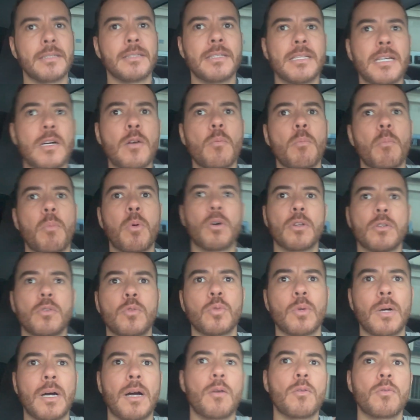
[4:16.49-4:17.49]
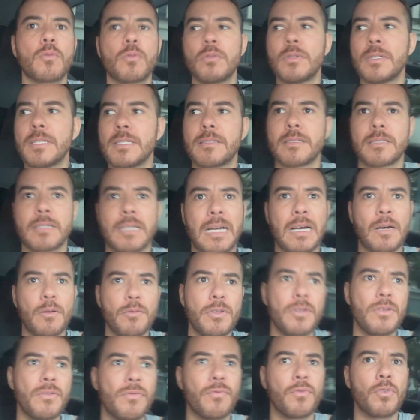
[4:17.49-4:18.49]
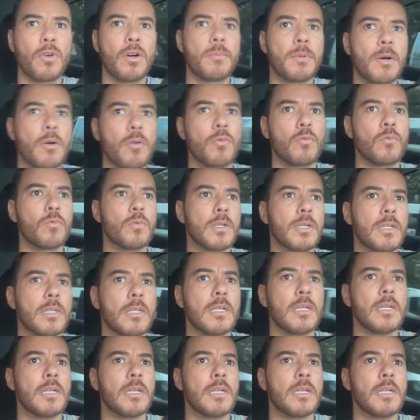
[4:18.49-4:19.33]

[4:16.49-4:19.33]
não boto álcool nesse carro de forma alguma.